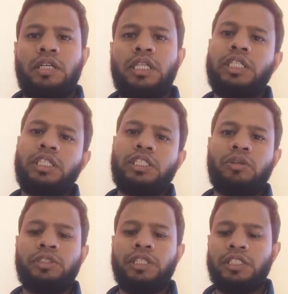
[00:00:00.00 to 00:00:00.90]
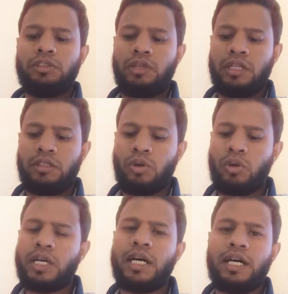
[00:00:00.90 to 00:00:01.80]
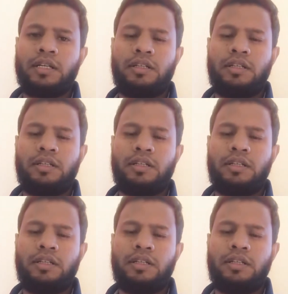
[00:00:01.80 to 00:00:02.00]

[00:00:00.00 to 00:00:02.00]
এই জিনিস ওই জিনিসটা ওনার দরকার